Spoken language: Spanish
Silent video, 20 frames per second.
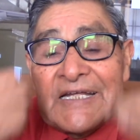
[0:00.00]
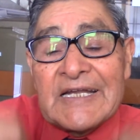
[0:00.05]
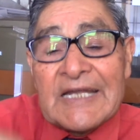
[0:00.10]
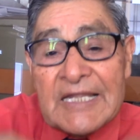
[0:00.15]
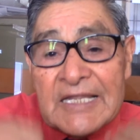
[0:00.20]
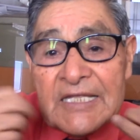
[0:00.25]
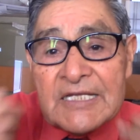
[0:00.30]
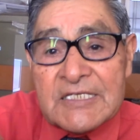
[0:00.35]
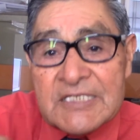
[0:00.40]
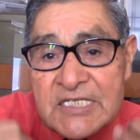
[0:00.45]

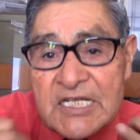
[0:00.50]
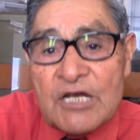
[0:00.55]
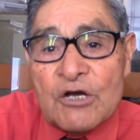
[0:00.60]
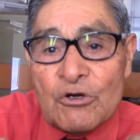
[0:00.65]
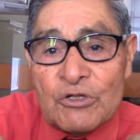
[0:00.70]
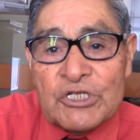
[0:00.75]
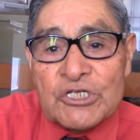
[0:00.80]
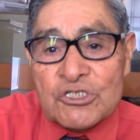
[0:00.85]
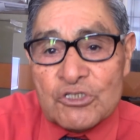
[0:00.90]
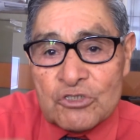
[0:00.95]
el
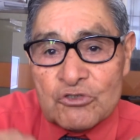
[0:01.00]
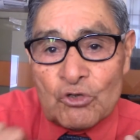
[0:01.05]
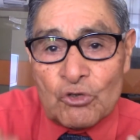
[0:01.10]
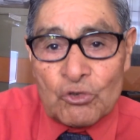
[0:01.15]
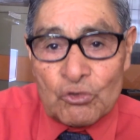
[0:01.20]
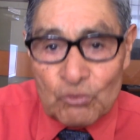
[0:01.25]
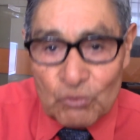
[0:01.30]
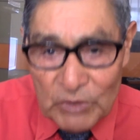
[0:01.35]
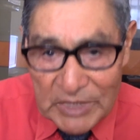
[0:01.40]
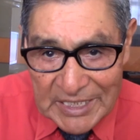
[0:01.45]
deseo de
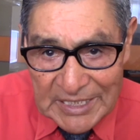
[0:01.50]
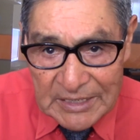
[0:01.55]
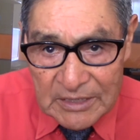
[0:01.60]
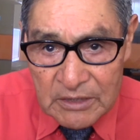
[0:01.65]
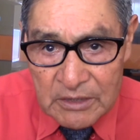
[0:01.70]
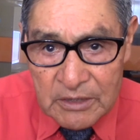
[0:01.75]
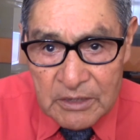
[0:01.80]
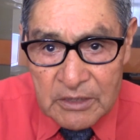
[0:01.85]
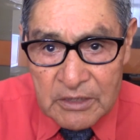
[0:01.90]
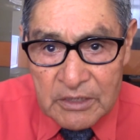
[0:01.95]
estornudar,
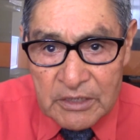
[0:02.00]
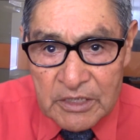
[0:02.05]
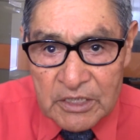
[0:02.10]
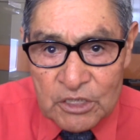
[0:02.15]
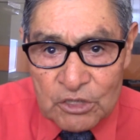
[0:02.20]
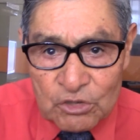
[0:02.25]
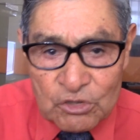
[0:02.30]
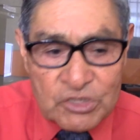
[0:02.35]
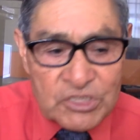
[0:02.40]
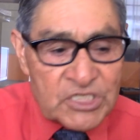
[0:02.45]

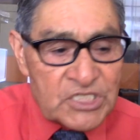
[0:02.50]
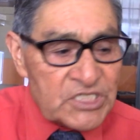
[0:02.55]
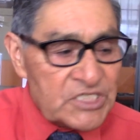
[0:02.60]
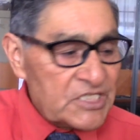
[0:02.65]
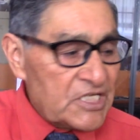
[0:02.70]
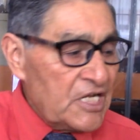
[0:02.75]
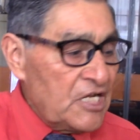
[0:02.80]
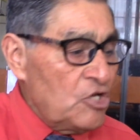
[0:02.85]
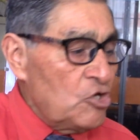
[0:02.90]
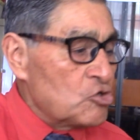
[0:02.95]
entonces
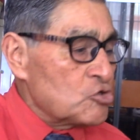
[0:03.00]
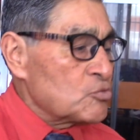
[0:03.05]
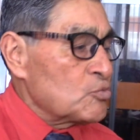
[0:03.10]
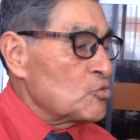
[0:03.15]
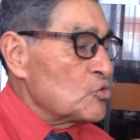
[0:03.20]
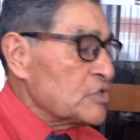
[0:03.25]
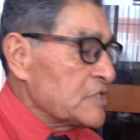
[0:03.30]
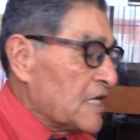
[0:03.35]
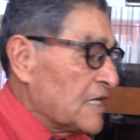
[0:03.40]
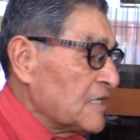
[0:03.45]
ellos
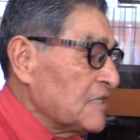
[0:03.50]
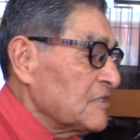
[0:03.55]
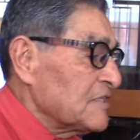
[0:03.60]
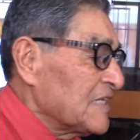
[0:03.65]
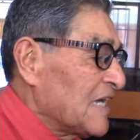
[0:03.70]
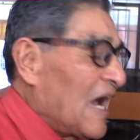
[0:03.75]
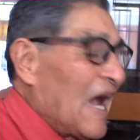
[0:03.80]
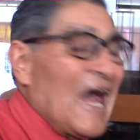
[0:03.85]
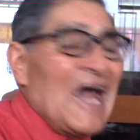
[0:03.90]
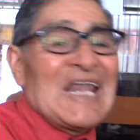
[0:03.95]
buscan
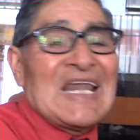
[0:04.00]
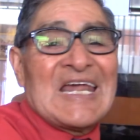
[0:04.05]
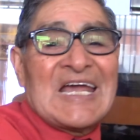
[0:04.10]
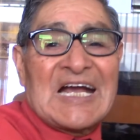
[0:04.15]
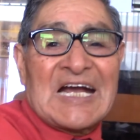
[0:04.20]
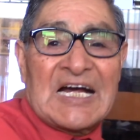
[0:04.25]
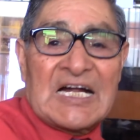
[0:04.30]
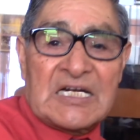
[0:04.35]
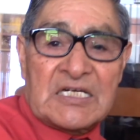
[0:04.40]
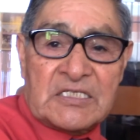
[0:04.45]

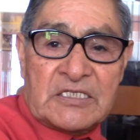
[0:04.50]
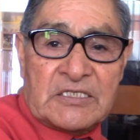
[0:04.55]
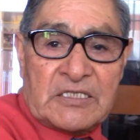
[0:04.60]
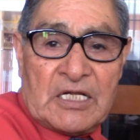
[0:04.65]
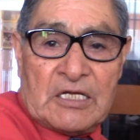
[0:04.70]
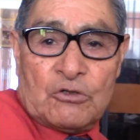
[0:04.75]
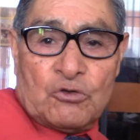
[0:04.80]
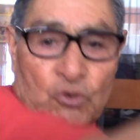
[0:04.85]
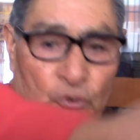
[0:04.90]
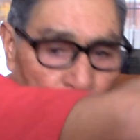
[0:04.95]
alejarse
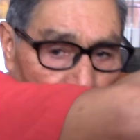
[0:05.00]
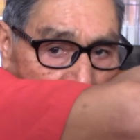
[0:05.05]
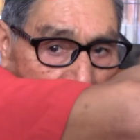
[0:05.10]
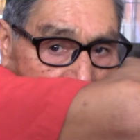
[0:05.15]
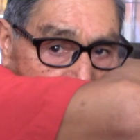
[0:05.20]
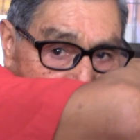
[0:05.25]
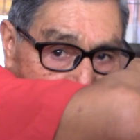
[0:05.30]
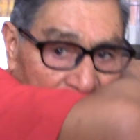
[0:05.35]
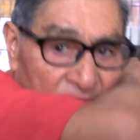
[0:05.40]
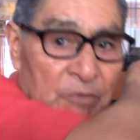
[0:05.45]
del grupo
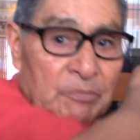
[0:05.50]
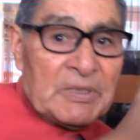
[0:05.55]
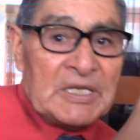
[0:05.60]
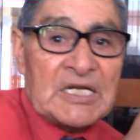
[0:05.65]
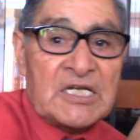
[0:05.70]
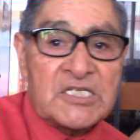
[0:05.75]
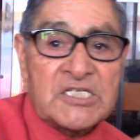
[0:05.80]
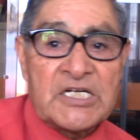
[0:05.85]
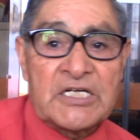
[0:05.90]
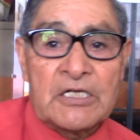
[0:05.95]

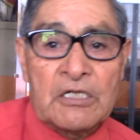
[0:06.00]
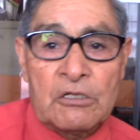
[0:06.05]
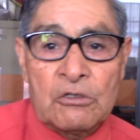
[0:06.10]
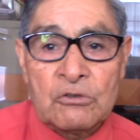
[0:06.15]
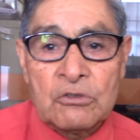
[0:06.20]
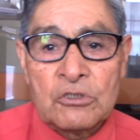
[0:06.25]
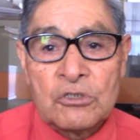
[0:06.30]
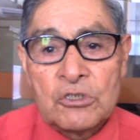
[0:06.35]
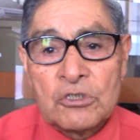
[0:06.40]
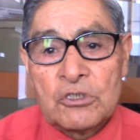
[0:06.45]
para hacerlo.
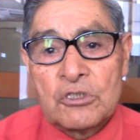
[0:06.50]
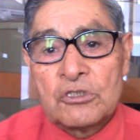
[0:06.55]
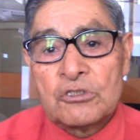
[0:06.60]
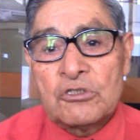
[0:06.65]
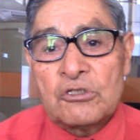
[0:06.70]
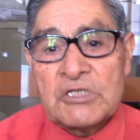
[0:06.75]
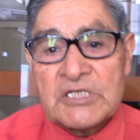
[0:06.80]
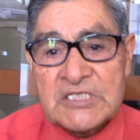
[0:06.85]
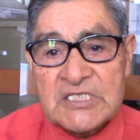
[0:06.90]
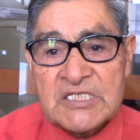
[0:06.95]

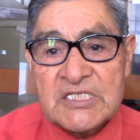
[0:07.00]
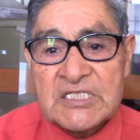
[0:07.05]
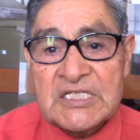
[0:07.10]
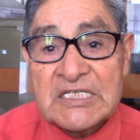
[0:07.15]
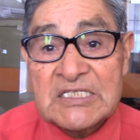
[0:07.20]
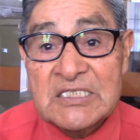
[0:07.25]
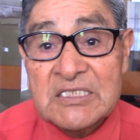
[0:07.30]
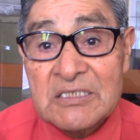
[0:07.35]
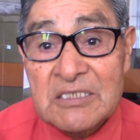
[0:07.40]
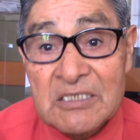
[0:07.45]
Todas
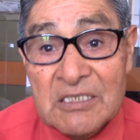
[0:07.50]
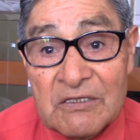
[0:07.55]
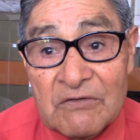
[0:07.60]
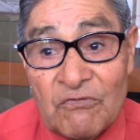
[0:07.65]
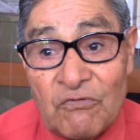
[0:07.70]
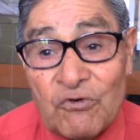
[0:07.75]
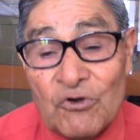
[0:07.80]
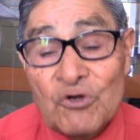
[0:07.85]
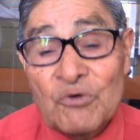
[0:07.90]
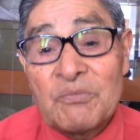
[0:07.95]
estas
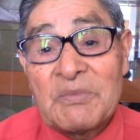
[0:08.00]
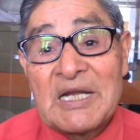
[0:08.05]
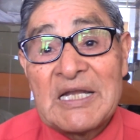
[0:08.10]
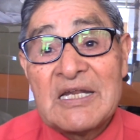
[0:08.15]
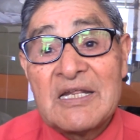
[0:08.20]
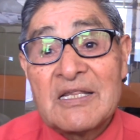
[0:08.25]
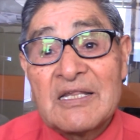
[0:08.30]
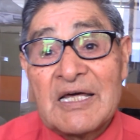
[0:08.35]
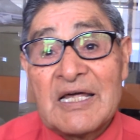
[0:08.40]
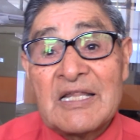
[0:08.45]

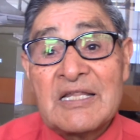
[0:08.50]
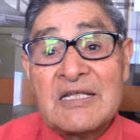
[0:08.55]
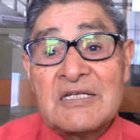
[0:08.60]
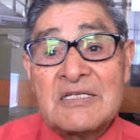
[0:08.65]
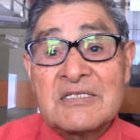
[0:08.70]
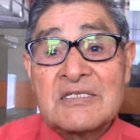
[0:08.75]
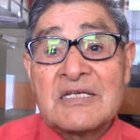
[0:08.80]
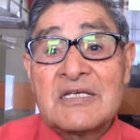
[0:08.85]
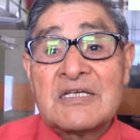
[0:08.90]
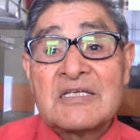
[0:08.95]

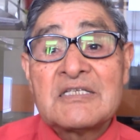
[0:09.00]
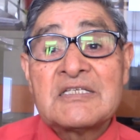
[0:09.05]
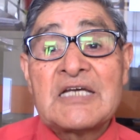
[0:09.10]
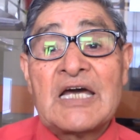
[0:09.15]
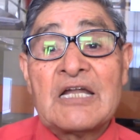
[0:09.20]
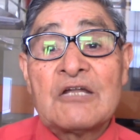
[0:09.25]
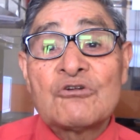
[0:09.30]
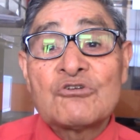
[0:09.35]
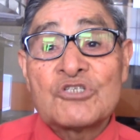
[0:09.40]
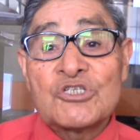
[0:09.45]
formalidades
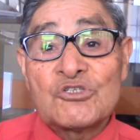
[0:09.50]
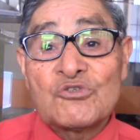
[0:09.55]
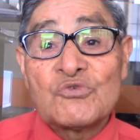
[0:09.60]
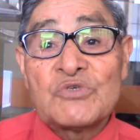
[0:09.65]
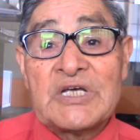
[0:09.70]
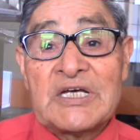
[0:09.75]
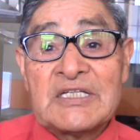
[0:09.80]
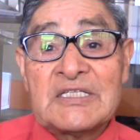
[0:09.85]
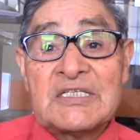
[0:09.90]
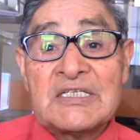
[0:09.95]
ya los
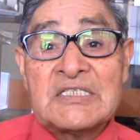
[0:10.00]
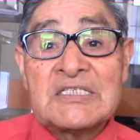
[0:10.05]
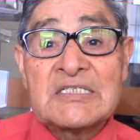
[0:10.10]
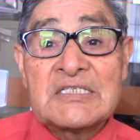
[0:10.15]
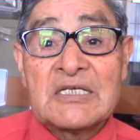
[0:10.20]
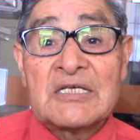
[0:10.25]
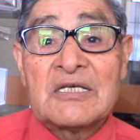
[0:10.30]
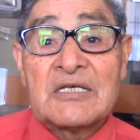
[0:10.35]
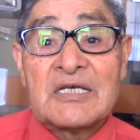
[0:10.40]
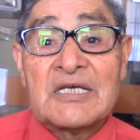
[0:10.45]
estudiantes
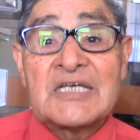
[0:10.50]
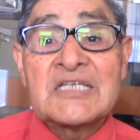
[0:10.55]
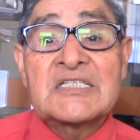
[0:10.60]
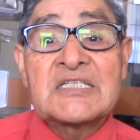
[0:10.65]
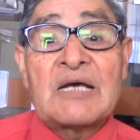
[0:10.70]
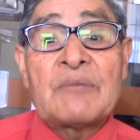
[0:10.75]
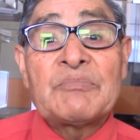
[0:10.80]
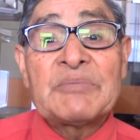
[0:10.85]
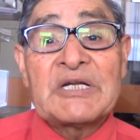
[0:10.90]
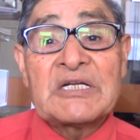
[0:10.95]

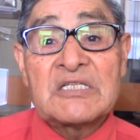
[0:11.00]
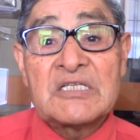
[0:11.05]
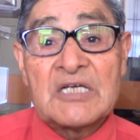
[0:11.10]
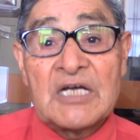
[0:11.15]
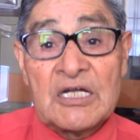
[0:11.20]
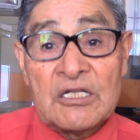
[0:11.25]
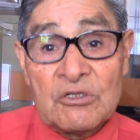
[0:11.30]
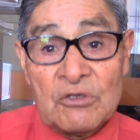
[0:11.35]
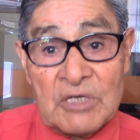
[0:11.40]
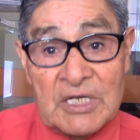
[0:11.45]
están
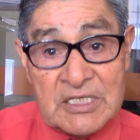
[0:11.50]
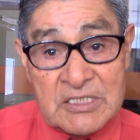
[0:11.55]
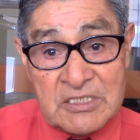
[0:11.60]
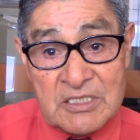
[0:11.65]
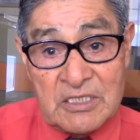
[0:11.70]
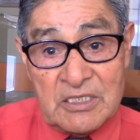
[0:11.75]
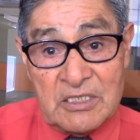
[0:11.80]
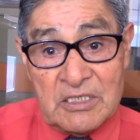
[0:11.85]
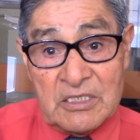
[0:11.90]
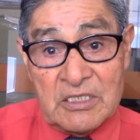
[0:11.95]
practicándolas.
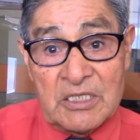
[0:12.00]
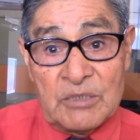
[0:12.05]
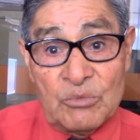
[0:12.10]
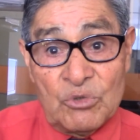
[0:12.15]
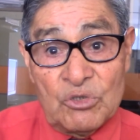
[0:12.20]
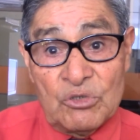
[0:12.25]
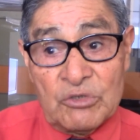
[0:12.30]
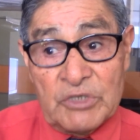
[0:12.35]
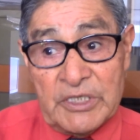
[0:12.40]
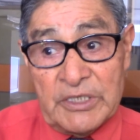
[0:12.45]
De
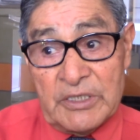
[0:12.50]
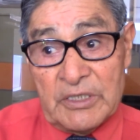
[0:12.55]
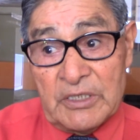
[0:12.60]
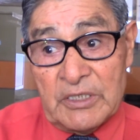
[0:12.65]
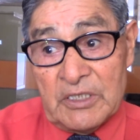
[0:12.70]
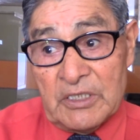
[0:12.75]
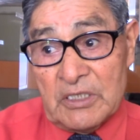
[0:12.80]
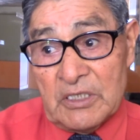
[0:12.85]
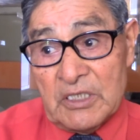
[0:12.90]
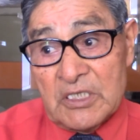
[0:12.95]
modo que
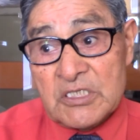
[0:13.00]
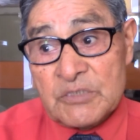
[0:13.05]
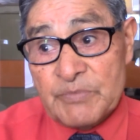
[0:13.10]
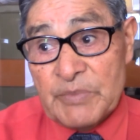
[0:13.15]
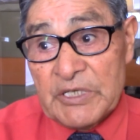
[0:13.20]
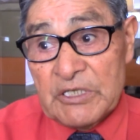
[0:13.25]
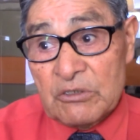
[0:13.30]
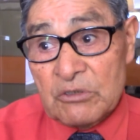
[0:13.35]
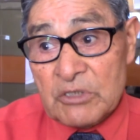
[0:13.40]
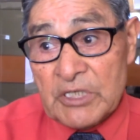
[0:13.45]

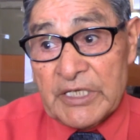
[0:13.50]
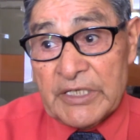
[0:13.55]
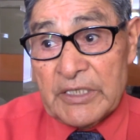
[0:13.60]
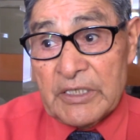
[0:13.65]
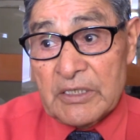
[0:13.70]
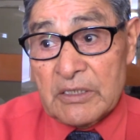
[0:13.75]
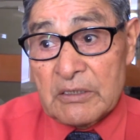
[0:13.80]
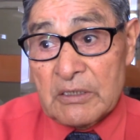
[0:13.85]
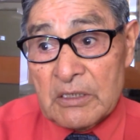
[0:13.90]
espero que